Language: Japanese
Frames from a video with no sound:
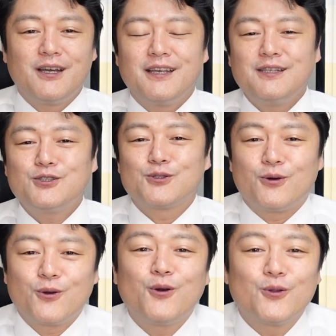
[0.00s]
一種の
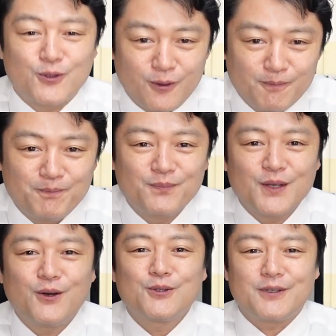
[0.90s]
コント、
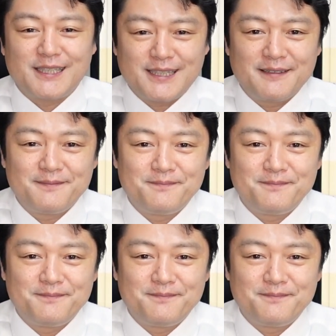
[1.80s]
コントでした。